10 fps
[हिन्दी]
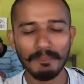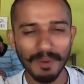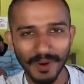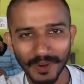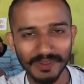
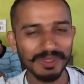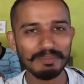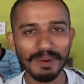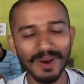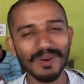बहुत
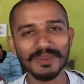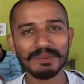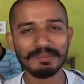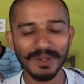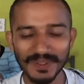
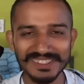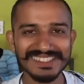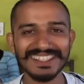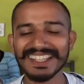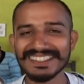बहुत बहुत
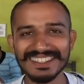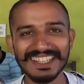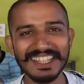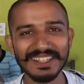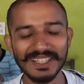ज़्यादा
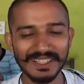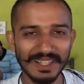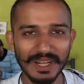जल्दी है ना